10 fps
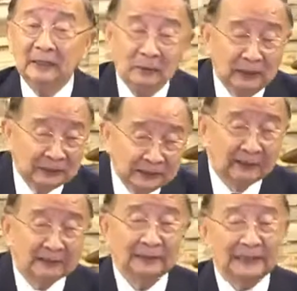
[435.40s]
因为借
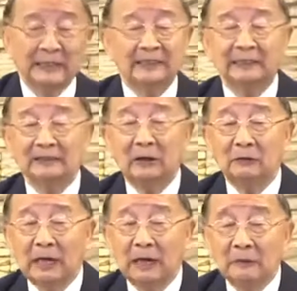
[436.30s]
着大家的祷
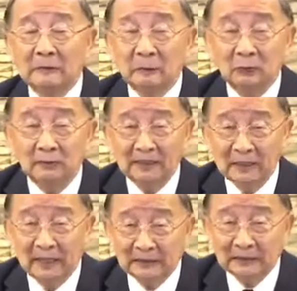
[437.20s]
告，我们
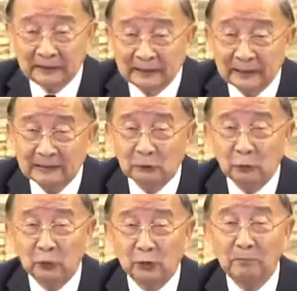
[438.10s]
来这里听到
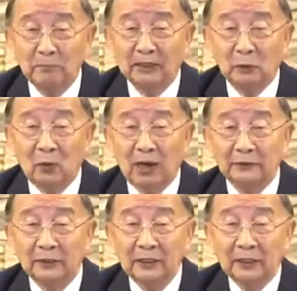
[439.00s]
有权柄的话
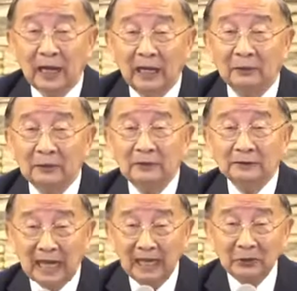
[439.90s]
语。哎呦，
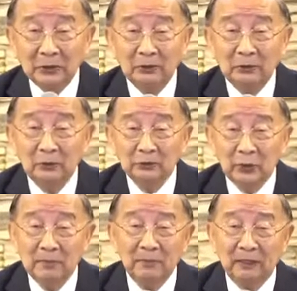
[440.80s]
他用
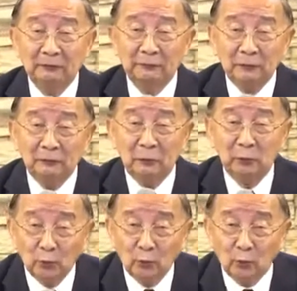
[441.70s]
权柄吩咐
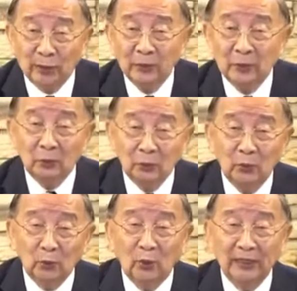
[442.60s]
乌鬼，乌
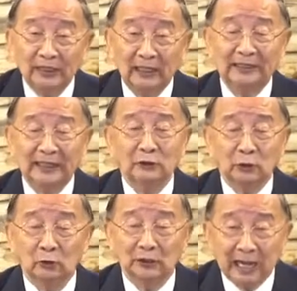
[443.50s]
鬼也听
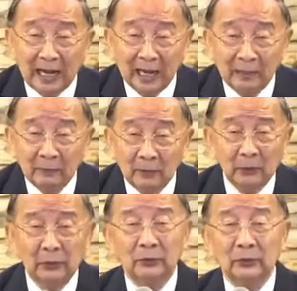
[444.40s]
从了他。哎
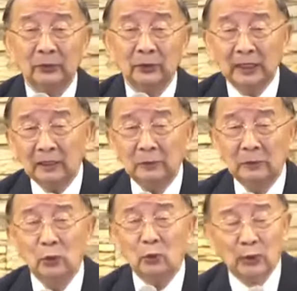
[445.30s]
呦，哎，
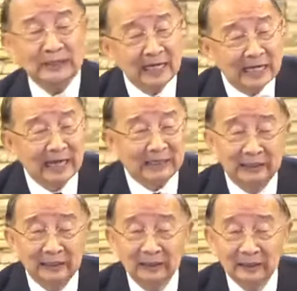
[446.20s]
乌鬼在哪里？